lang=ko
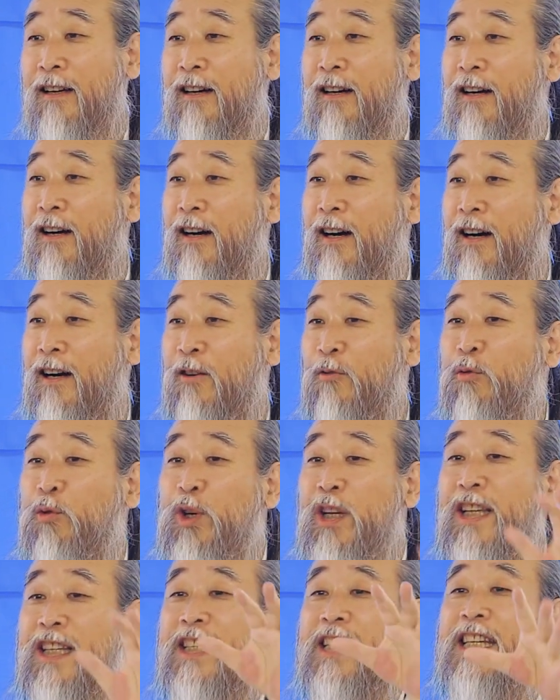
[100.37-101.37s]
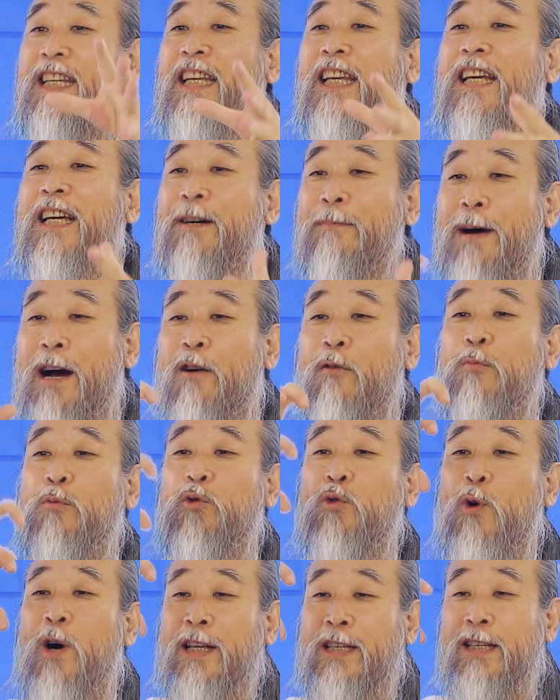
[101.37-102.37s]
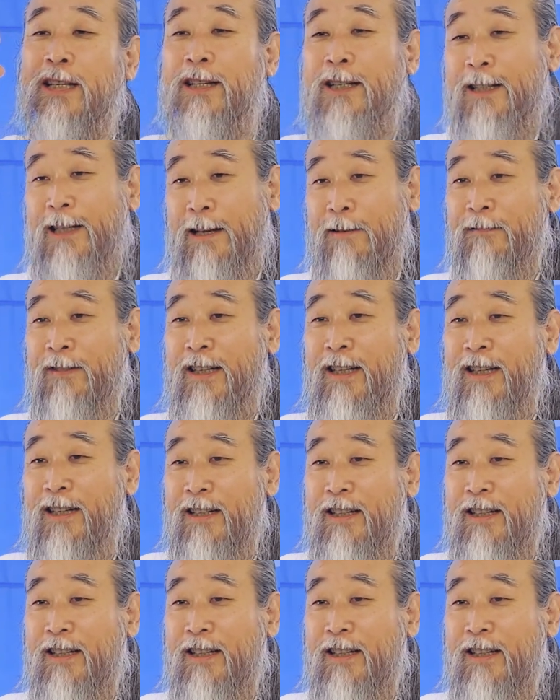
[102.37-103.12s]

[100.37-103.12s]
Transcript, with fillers: 어, 우리 질이 그만큼 좋아졌기 때문에.